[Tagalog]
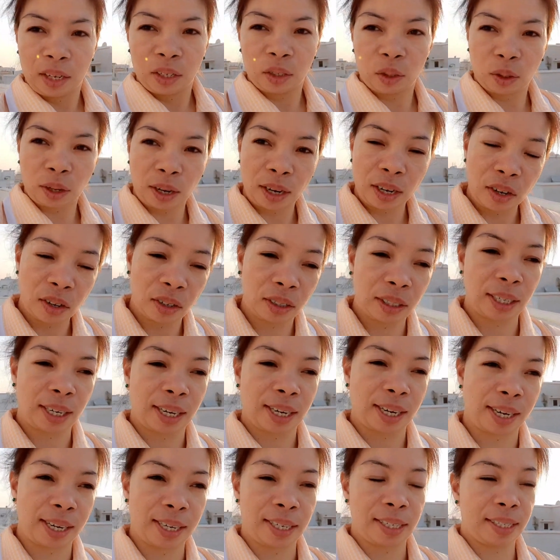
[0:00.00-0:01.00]
so ayun
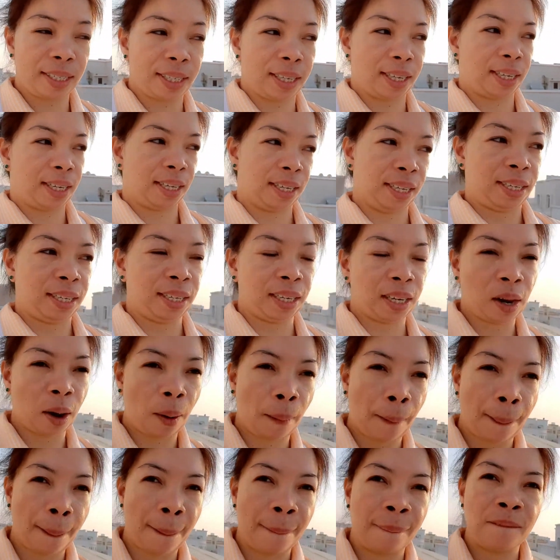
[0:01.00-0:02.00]
guys.
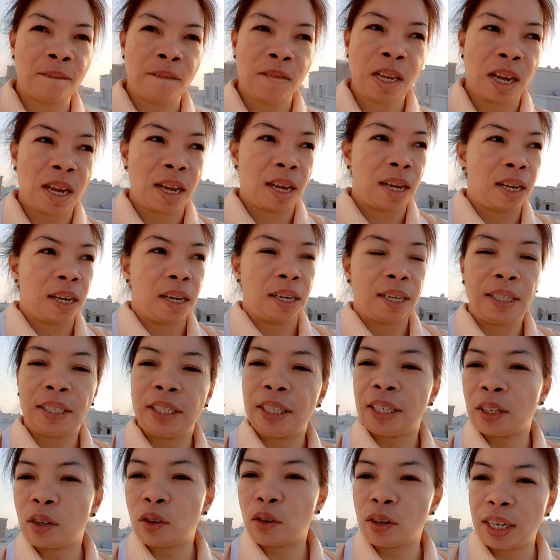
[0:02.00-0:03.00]

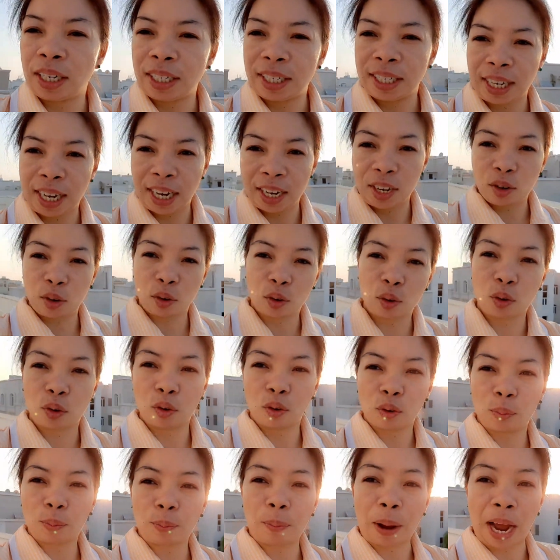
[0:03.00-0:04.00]
I-share ko lang sa inyo
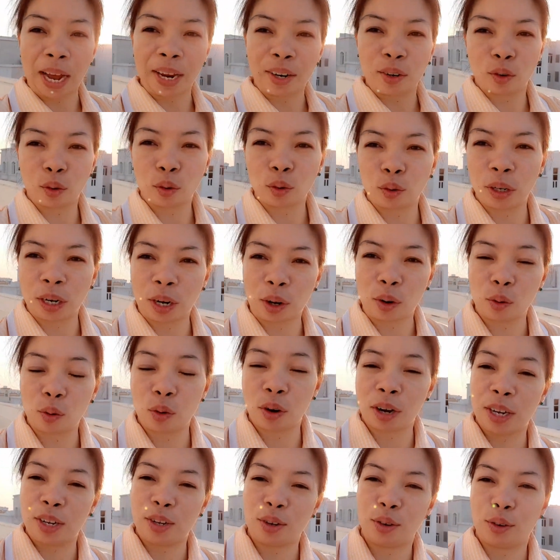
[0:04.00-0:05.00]
kung paano ko
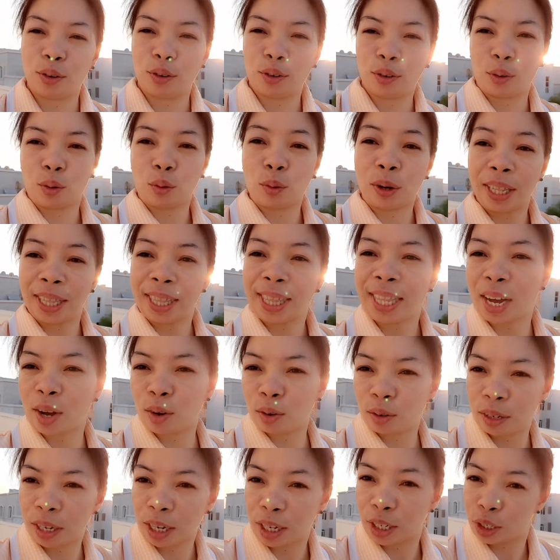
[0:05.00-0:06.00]
nakuha yung
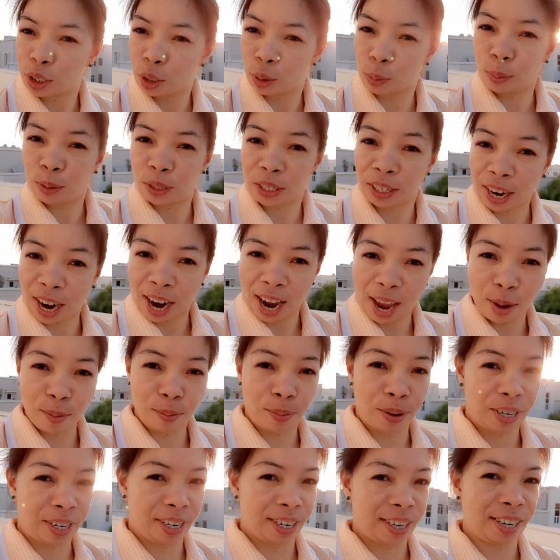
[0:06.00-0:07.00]
1,000
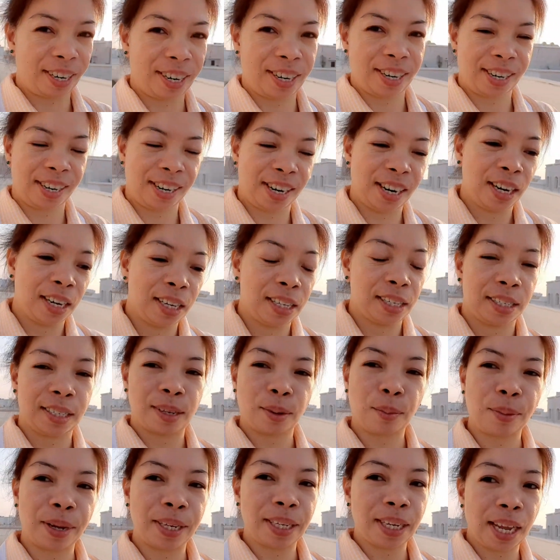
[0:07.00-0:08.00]
subscriber.
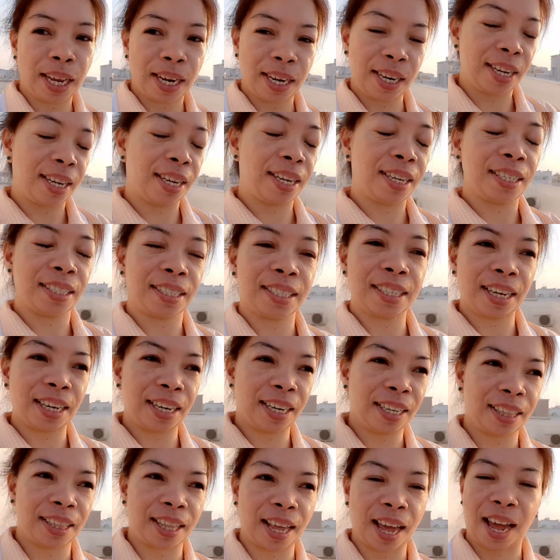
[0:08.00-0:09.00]
Sa madaling
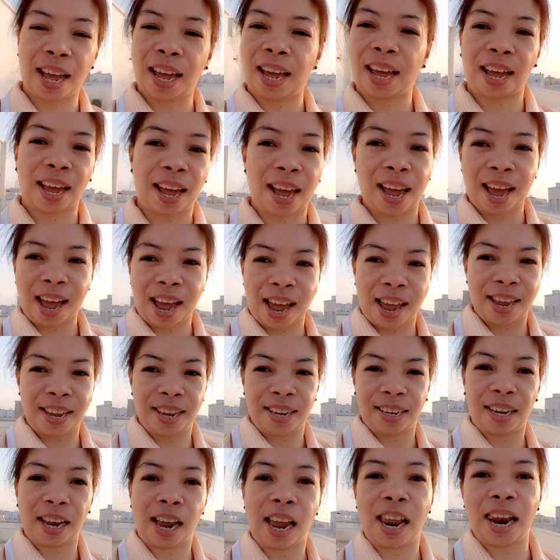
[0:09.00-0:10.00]
salita
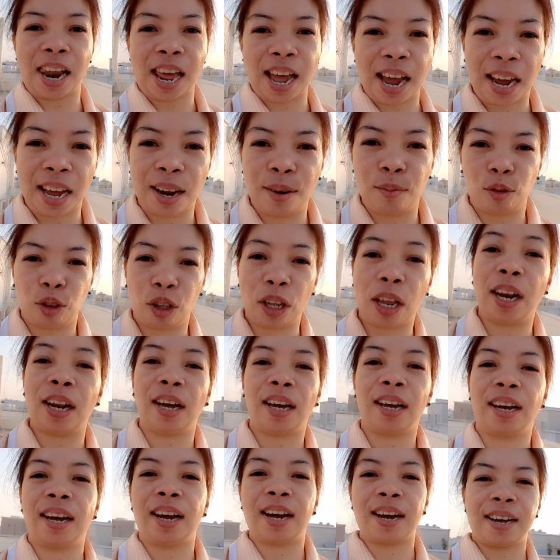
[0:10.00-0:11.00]
ay kailangan mo
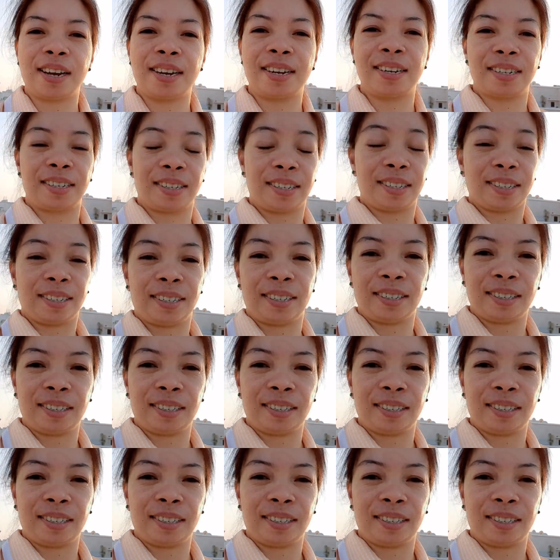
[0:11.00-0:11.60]
talagang